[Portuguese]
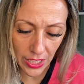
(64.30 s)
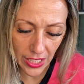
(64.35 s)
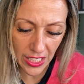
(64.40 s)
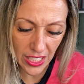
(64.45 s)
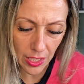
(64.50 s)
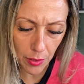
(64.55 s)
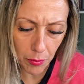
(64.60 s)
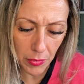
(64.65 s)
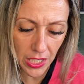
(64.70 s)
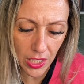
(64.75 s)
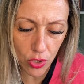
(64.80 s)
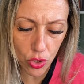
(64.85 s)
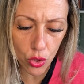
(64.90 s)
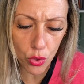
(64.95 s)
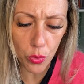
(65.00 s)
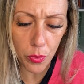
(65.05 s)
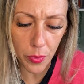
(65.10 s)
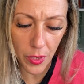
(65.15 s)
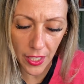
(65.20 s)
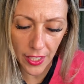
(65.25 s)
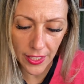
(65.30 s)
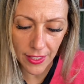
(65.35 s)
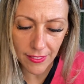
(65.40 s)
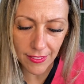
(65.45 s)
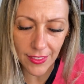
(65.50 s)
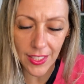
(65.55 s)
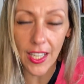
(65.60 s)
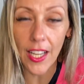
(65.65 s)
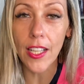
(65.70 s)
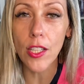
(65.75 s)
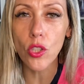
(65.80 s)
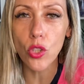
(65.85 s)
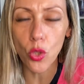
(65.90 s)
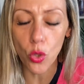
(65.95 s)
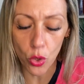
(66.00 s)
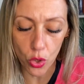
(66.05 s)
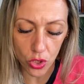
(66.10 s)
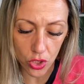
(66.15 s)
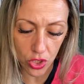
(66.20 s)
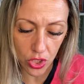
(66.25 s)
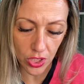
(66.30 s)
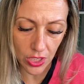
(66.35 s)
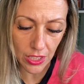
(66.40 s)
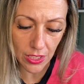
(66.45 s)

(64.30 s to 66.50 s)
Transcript: inimigos do bem, traidores,